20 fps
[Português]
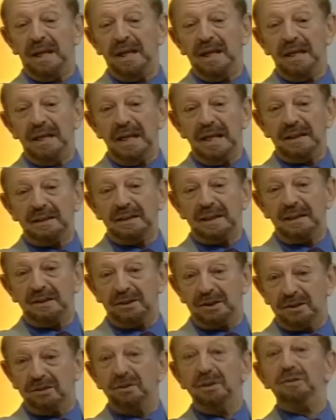e nesse
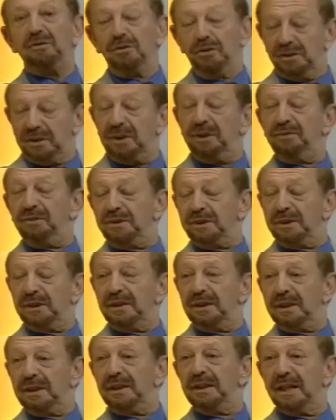sentido, inclusive, de
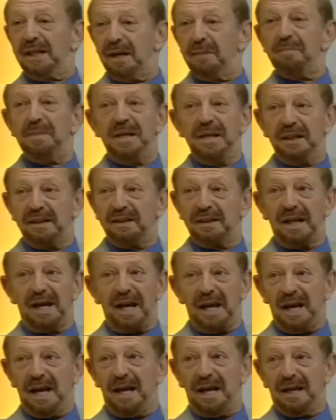
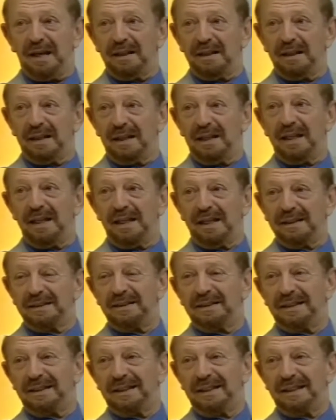reabilitar né,
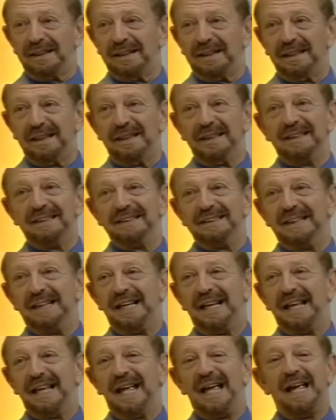esse,
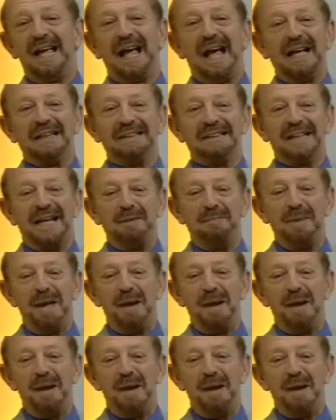essa